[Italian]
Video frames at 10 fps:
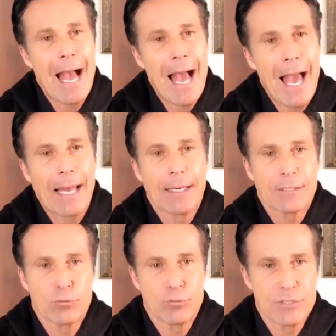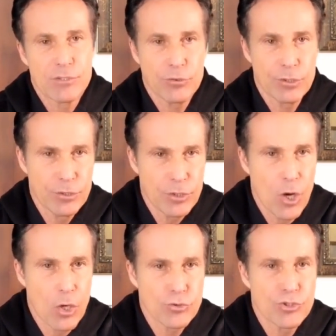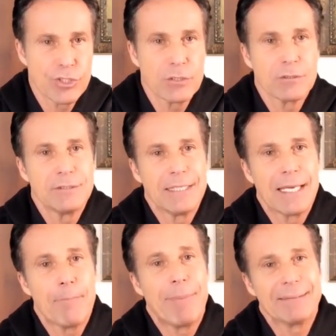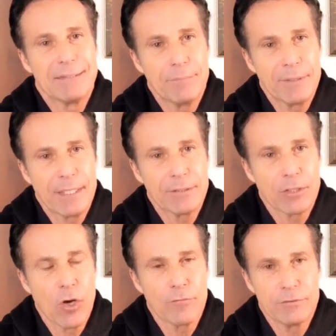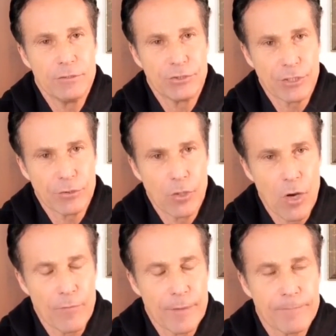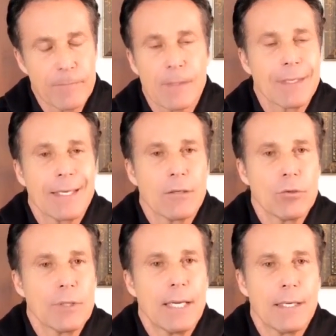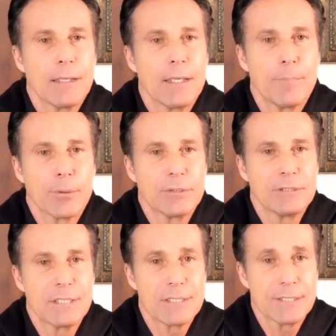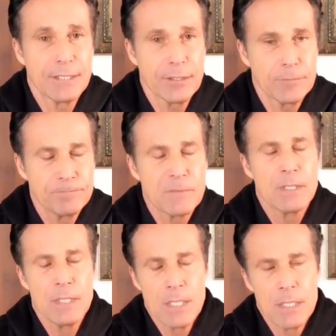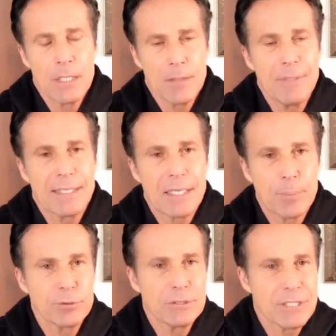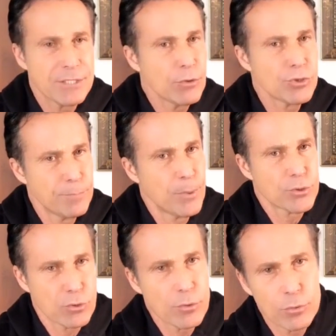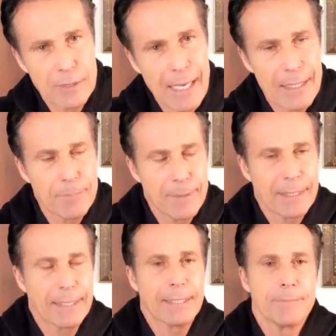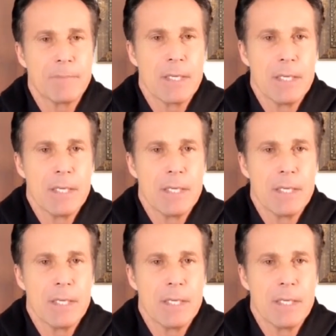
alla situazione di oggi della pandemia di Covid-19. E allora le proteine del siero? Ebbene, le proteine del siero ci possono aiutare perché?